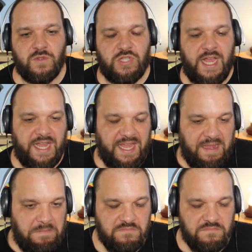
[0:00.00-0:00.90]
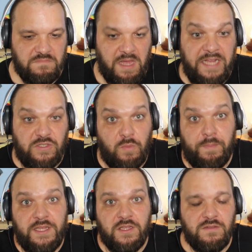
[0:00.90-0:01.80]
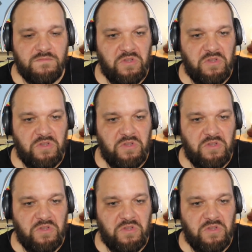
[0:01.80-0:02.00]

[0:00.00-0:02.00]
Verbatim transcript: O sea que, estupendo.